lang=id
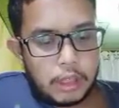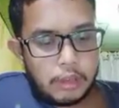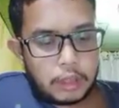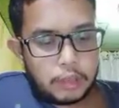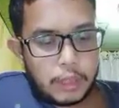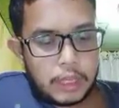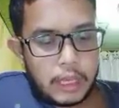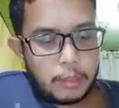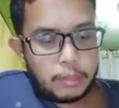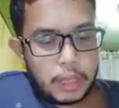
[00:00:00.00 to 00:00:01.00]
waktu
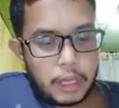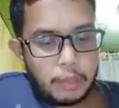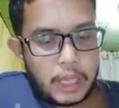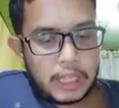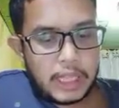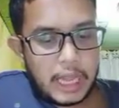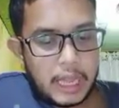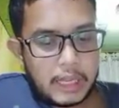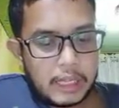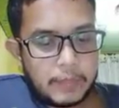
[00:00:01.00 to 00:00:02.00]
pada pada pagi
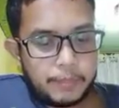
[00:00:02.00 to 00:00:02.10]
hari